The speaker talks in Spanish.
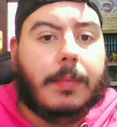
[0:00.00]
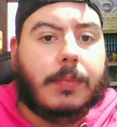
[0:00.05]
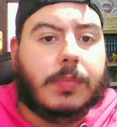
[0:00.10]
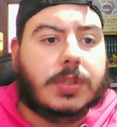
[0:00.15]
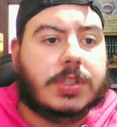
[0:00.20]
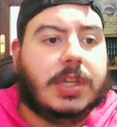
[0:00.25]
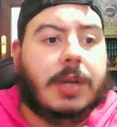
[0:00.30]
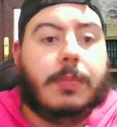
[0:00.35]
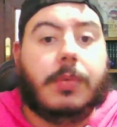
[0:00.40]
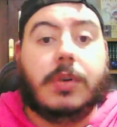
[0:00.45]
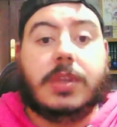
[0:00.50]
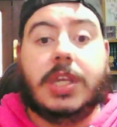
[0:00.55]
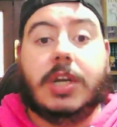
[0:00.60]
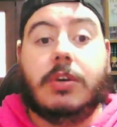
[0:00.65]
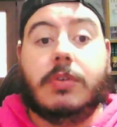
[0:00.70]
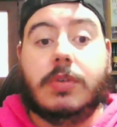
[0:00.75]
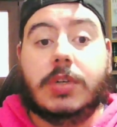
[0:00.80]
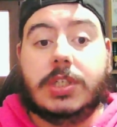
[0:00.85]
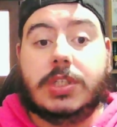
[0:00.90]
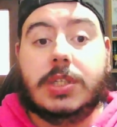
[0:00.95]
pues si el
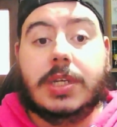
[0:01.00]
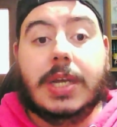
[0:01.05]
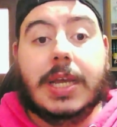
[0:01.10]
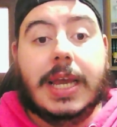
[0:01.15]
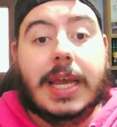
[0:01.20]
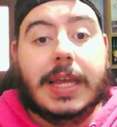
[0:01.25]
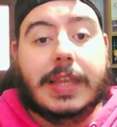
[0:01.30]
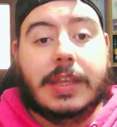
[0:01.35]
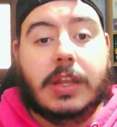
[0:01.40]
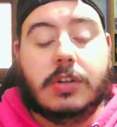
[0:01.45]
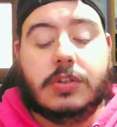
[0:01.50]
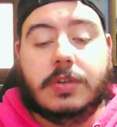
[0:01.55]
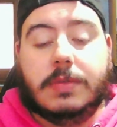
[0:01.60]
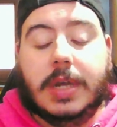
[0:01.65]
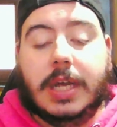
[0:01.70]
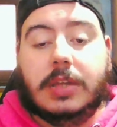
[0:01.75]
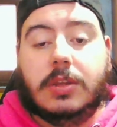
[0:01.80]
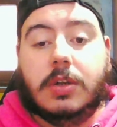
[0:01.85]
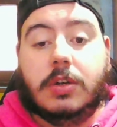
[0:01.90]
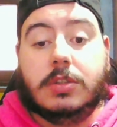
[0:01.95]
portero no es de los
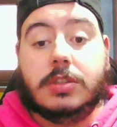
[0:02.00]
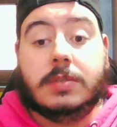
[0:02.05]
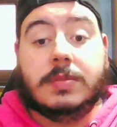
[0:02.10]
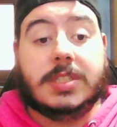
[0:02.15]
obligatorios,